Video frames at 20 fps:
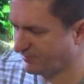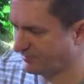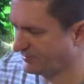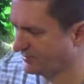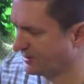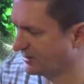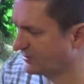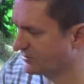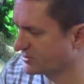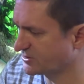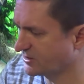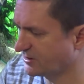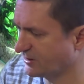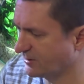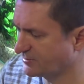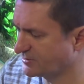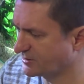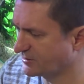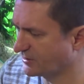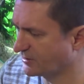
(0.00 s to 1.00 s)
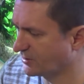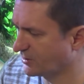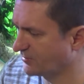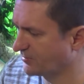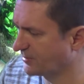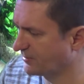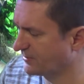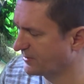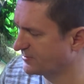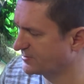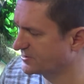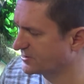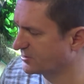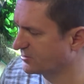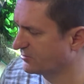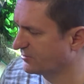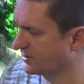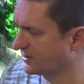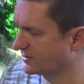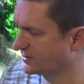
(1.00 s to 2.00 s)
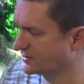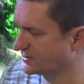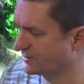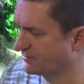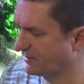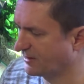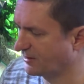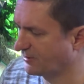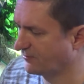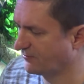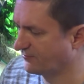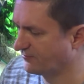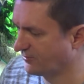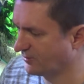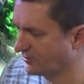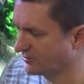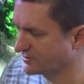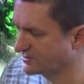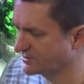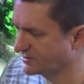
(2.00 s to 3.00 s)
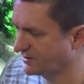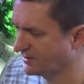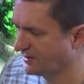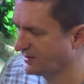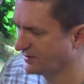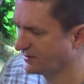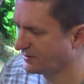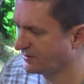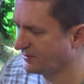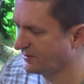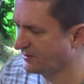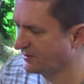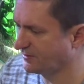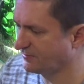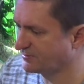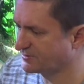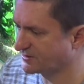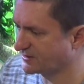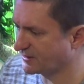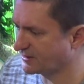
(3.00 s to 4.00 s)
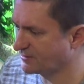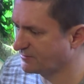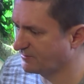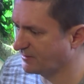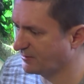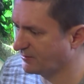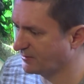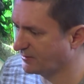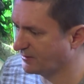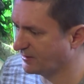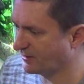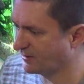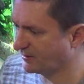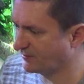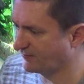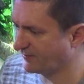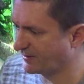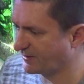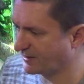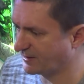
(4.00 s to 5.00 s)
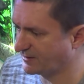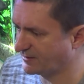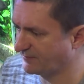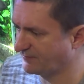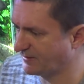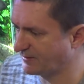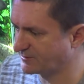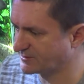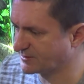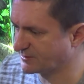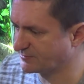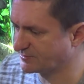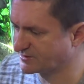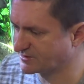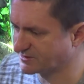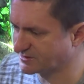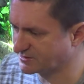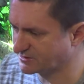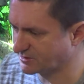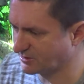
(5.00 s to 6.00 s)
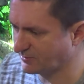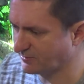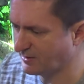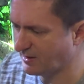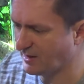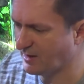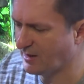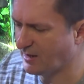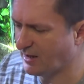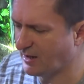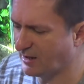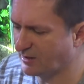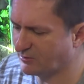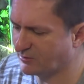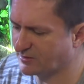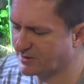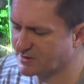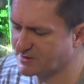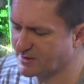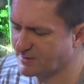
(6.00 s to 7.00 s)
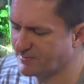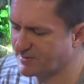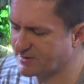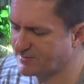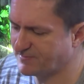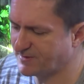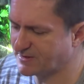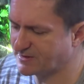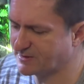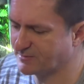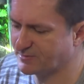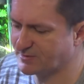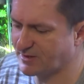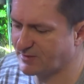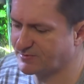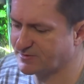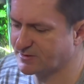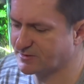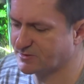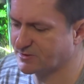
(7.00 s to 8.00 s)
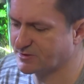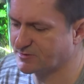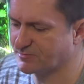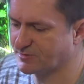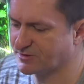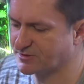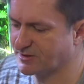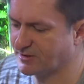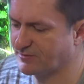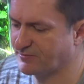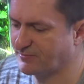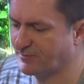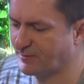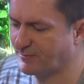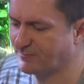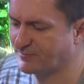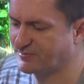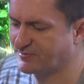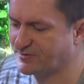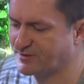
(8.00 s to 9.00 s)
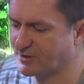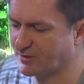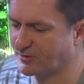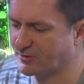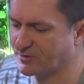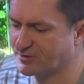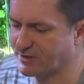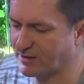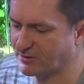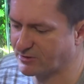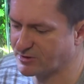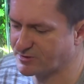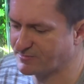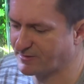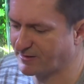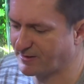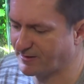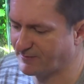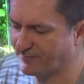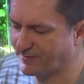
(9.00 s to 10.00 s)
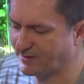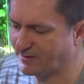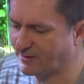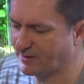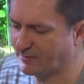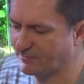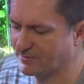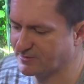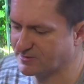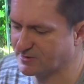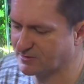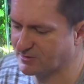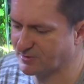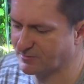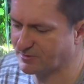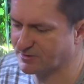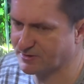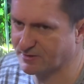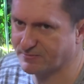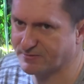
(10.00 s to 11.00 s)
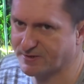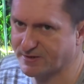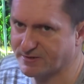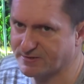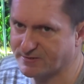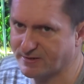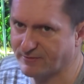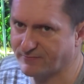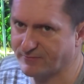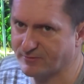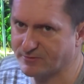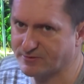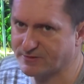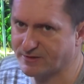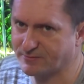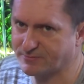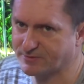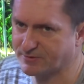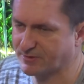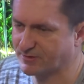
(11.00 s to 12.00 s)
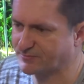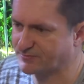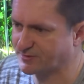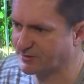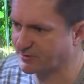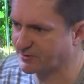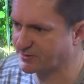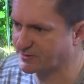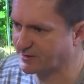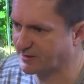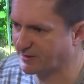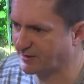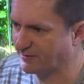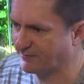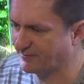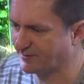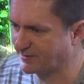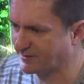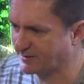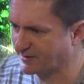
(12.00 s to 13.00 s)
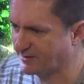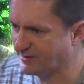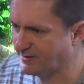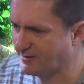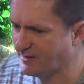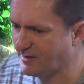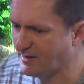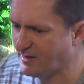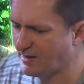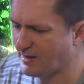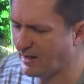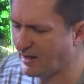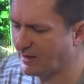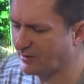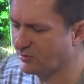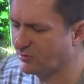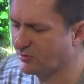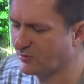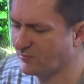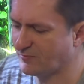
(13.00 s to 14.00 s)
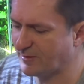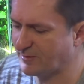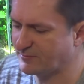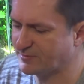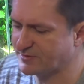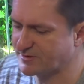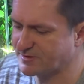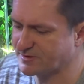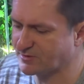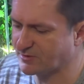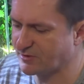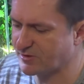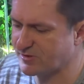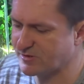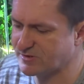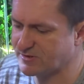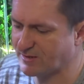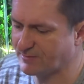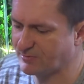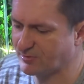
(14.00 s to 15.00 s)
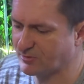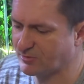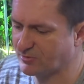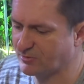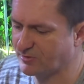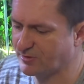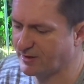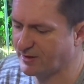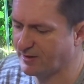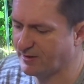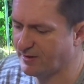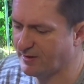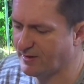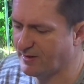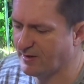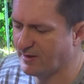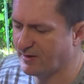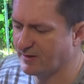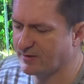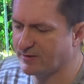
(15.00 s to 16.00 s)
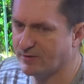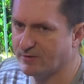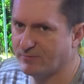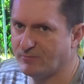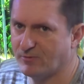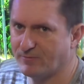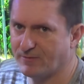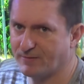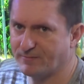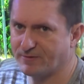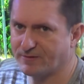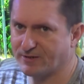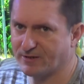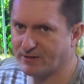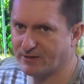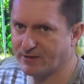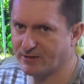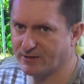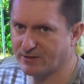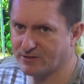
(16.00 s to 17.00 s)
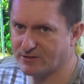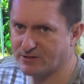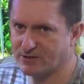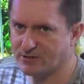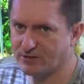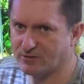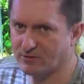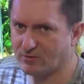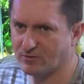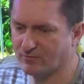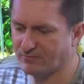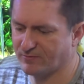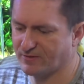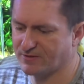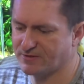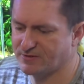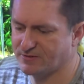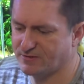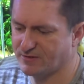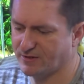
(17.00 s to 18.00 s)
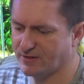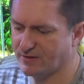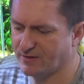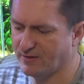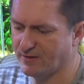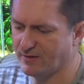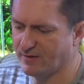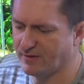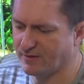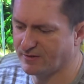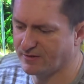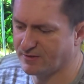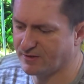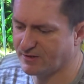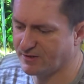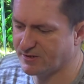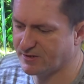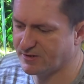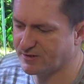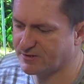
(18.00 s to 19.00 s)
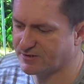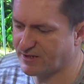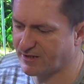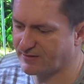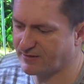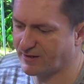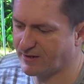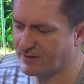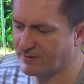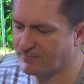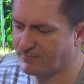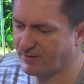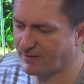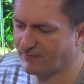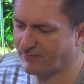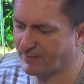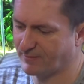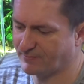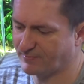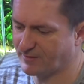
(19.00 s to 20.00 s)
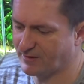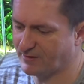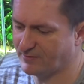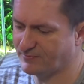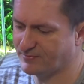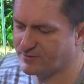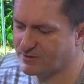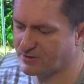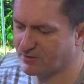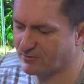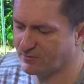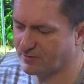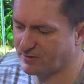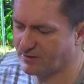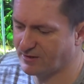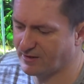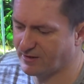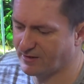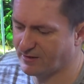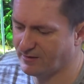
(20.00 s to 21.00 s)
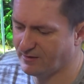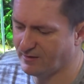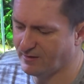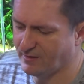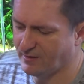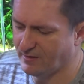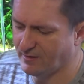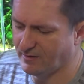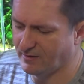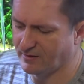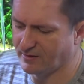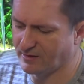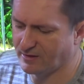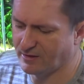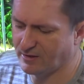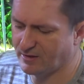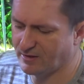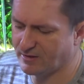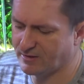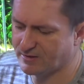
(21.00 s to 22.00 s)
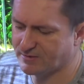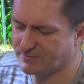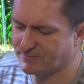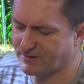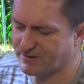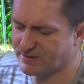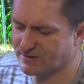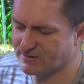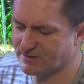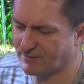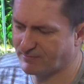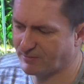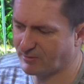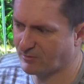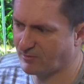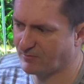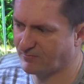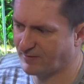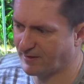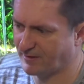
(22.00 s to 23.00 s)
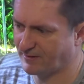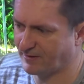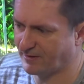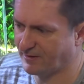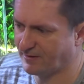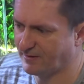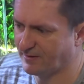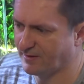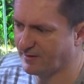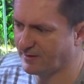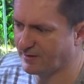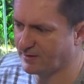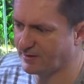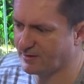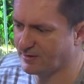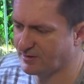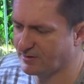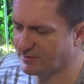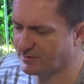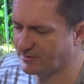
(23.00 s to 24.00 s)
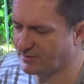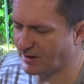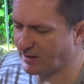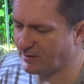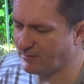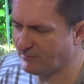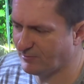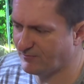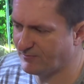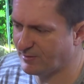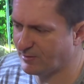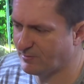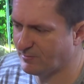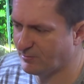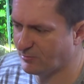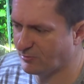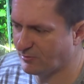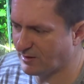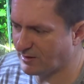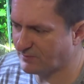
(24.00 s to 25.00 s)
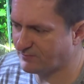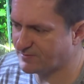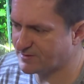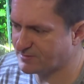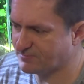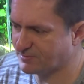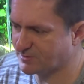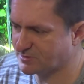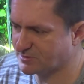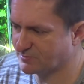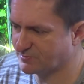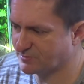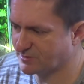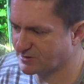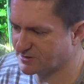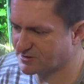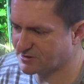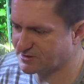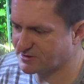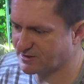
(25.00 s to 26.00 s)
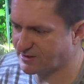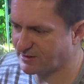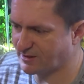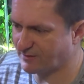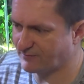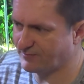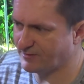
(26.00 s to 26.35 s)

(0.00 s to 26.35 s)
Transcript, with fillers: niektórzy na przykład robią na przykład, że mają wąż i przy takich małych akwariach i wężem czyszczą, a to też niebezpieczne, bo zawsze coś może wam wciągnąć, jak ktoś ma krawetkę, albo co to może przez ten wąż na przykład wciągnąć krawetkę, a tu wam wszystko już zablokuje, y, bo mamy takie sitko właśnie, żadna ryba wam nie wciągnie, i będzie zablokowane. I tak jak mówiłem, łatwy sposób do czyszczenia.